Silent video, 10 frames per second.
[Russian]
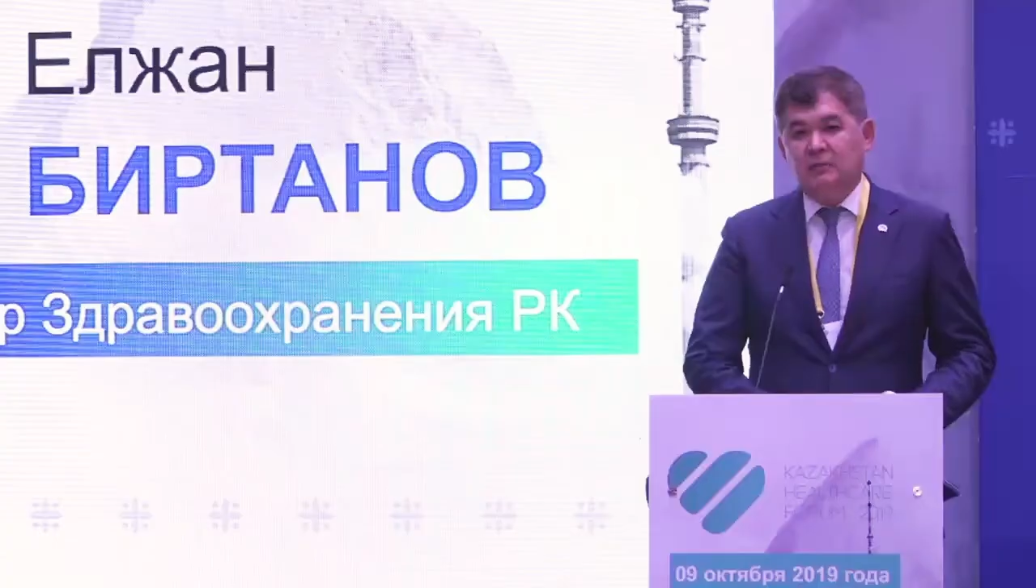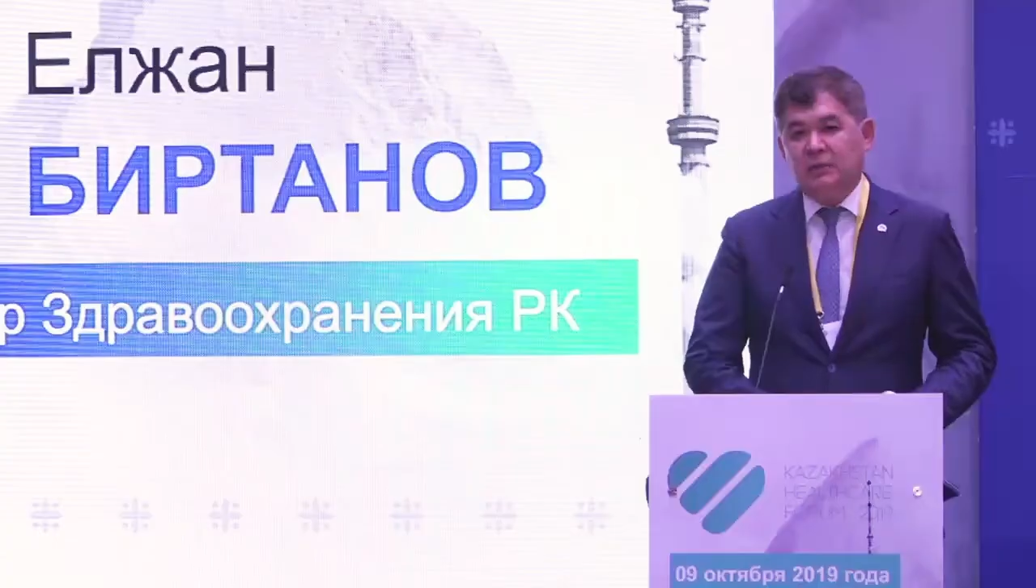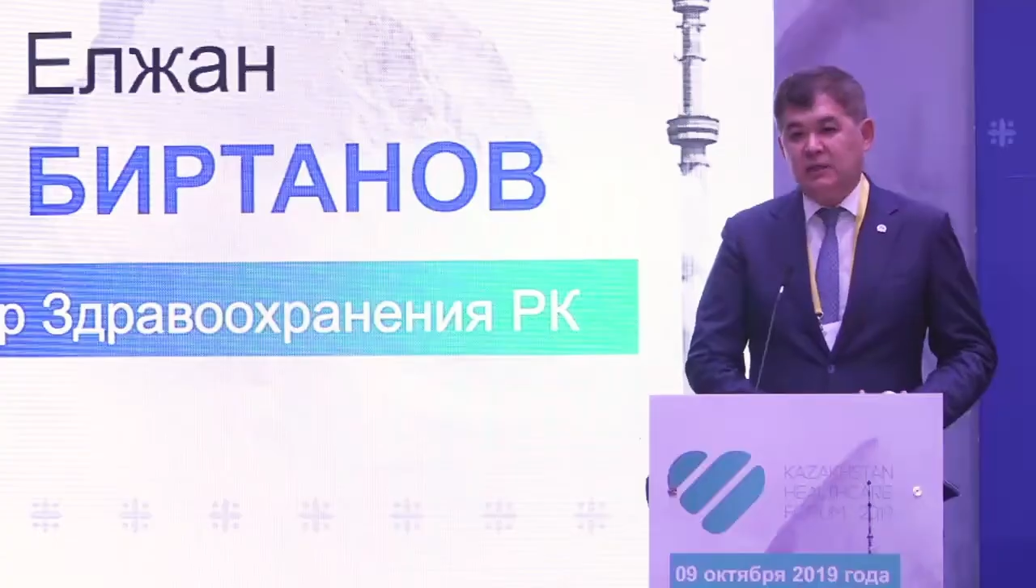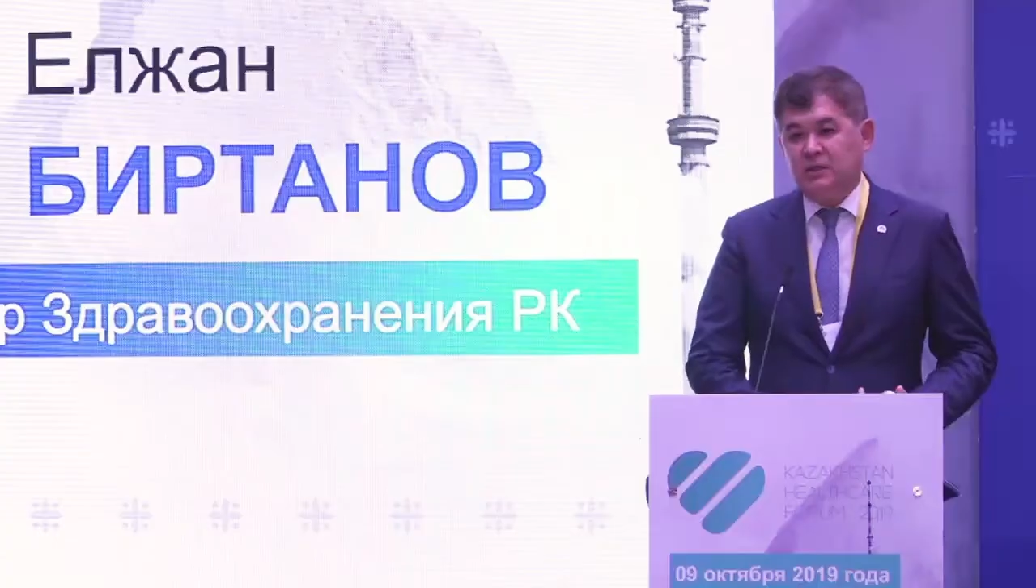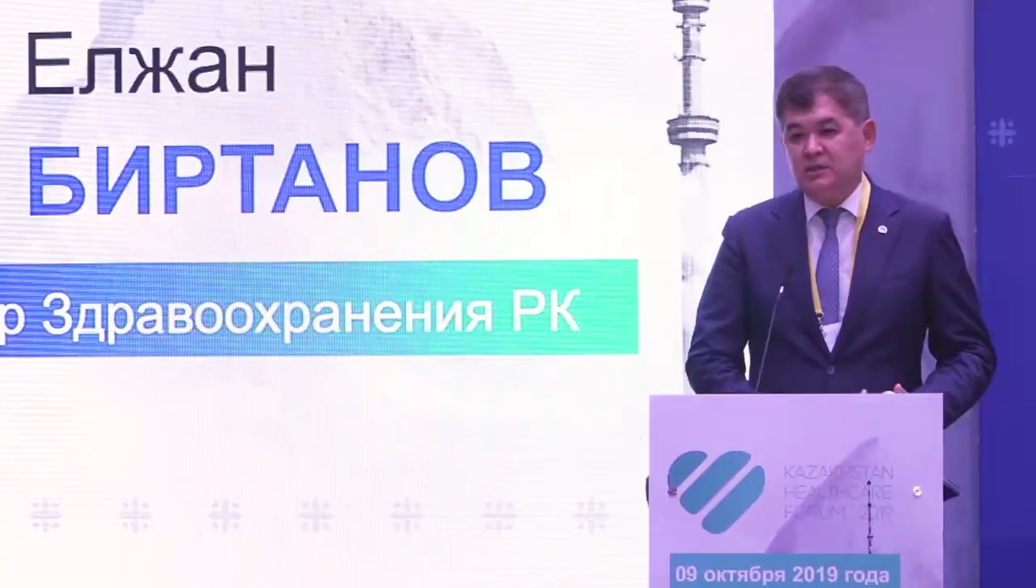
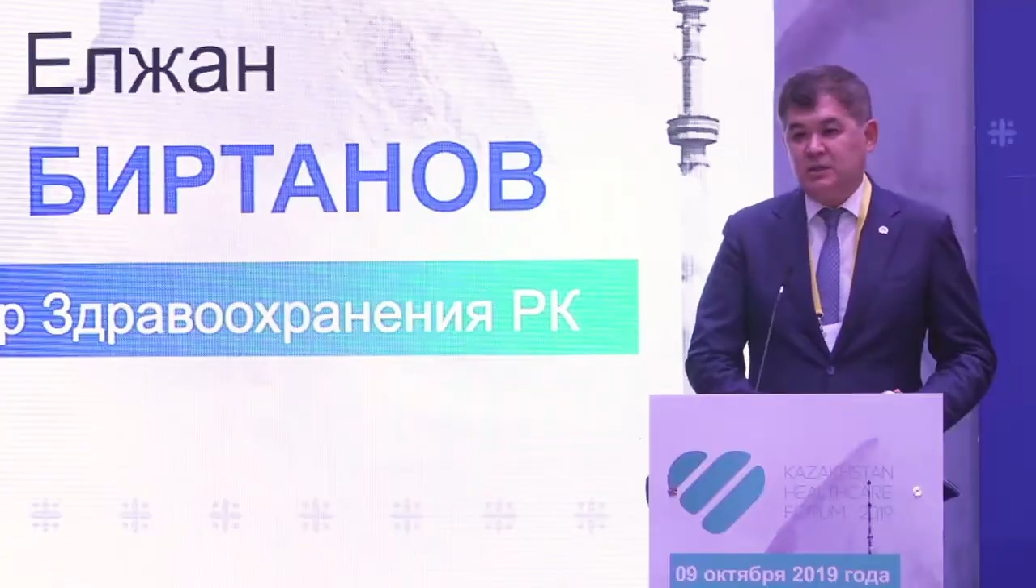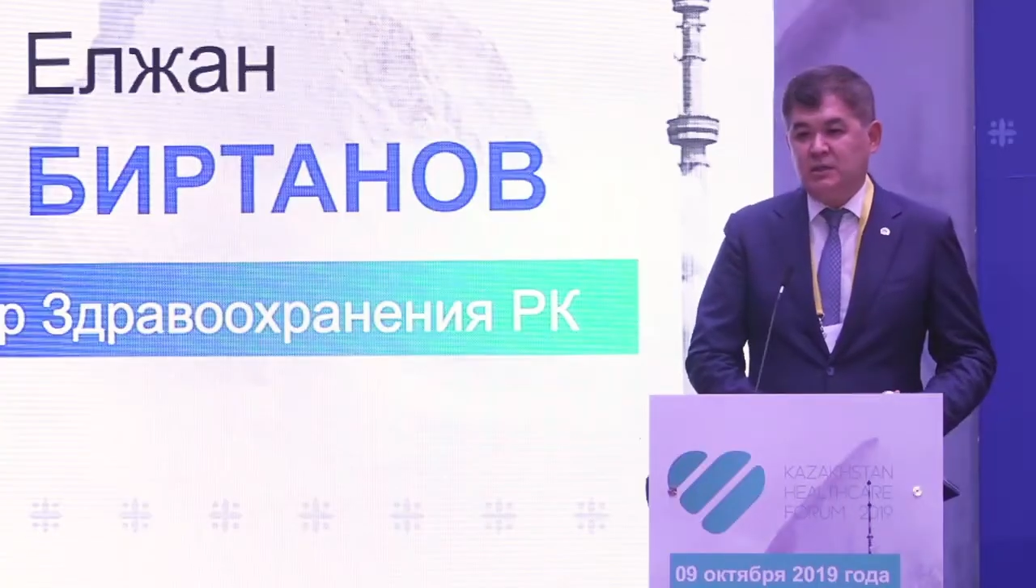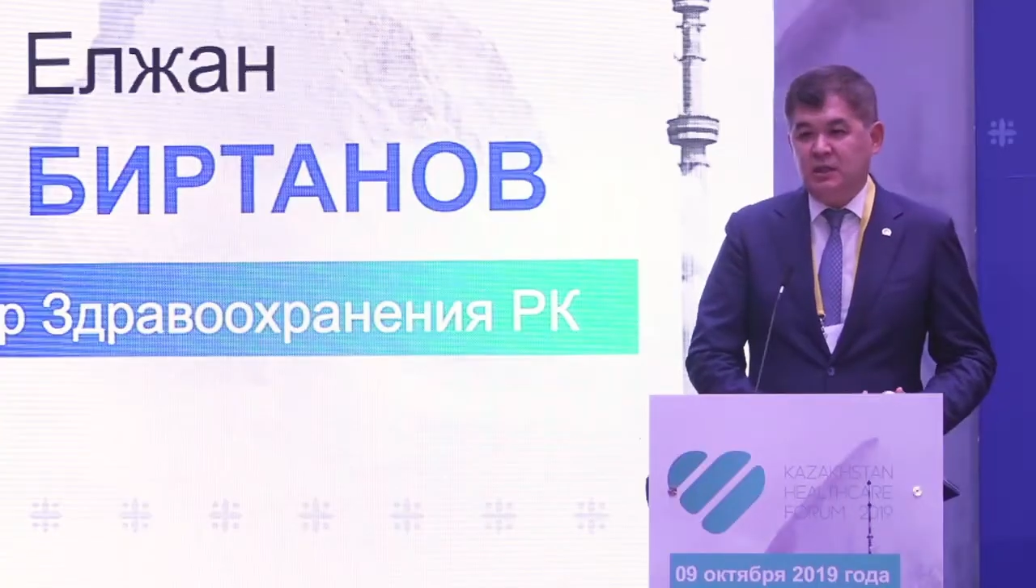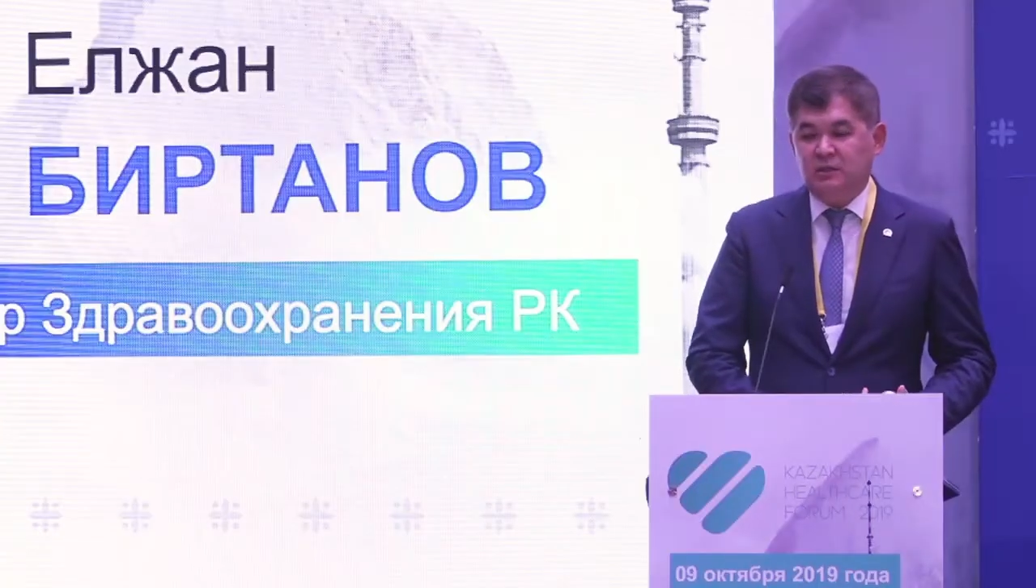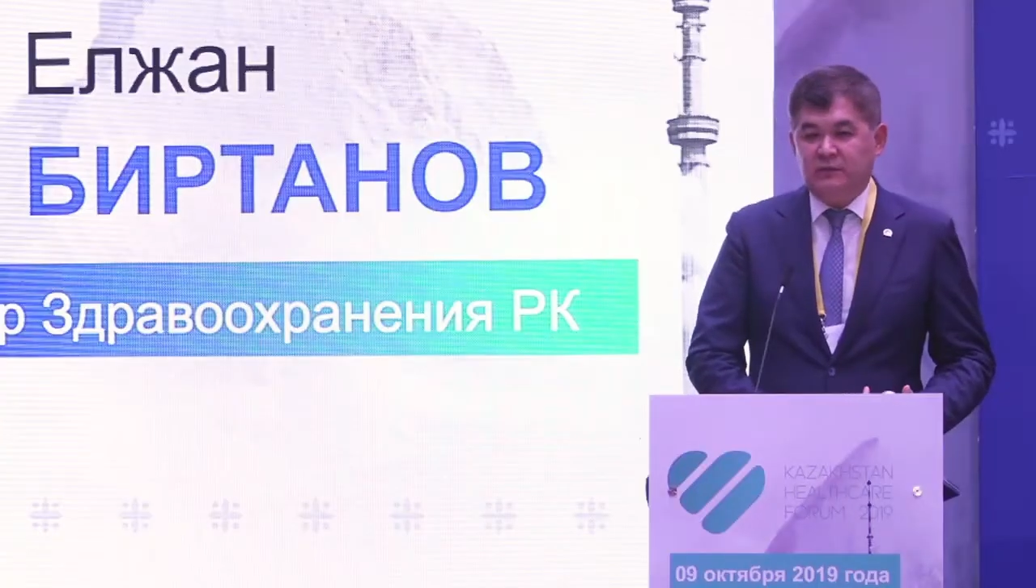практически нет